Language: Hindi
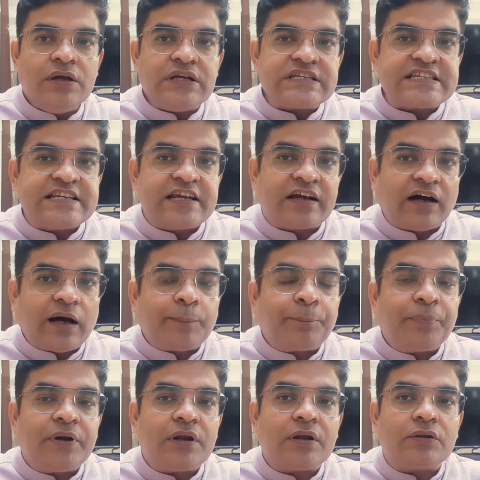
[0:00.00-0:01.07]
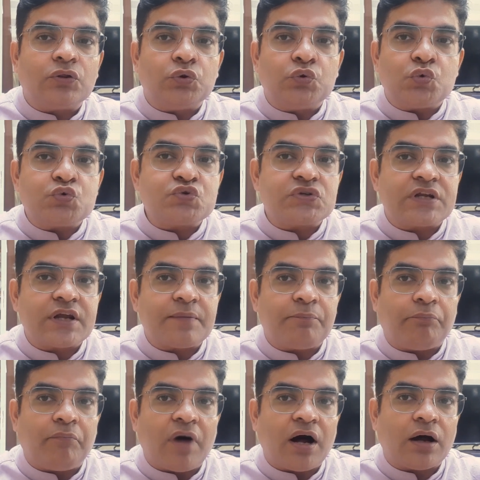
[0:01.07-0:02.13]
इसने अपने दूसरे
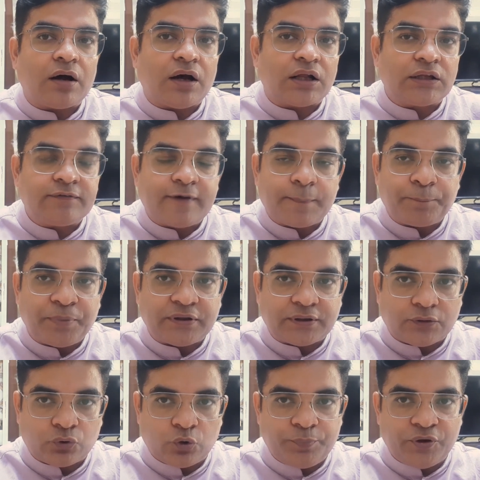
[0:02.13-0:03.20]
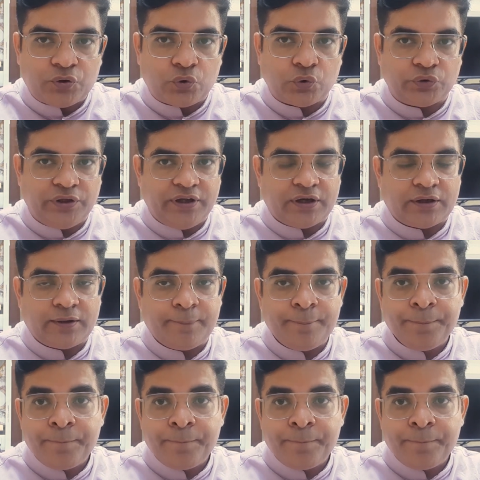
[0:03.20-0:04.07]
माँ अथवा पिता को भी खो दिया है